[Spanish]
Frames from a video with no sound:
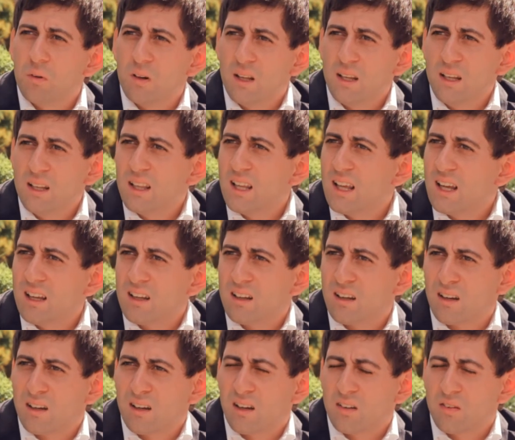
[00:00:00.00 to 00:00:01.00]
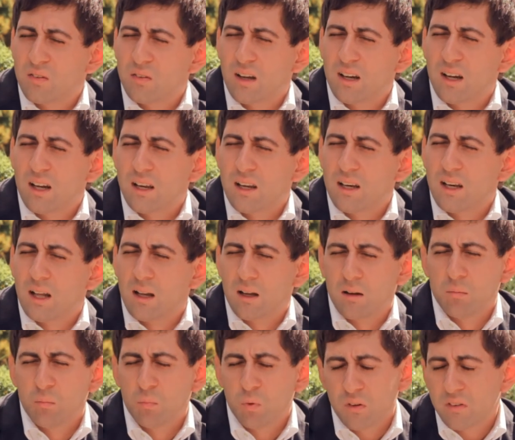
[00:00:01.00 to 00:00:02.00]
linda, que es una carrera
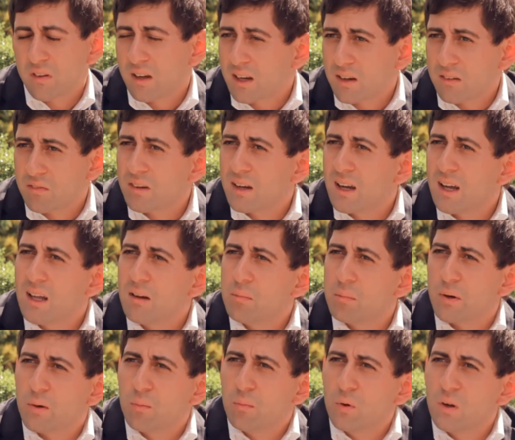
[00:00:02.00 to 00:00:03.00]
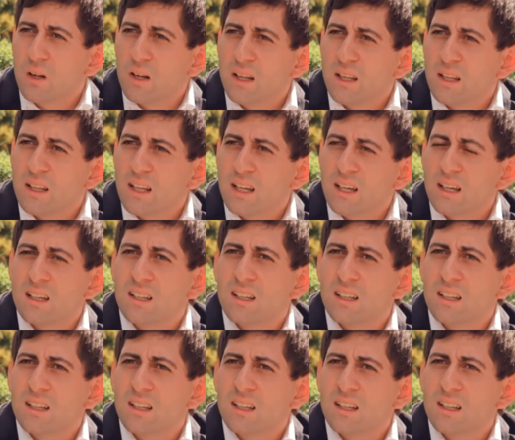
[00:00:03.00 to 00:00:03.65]
muy sacrificada, pero muy linda,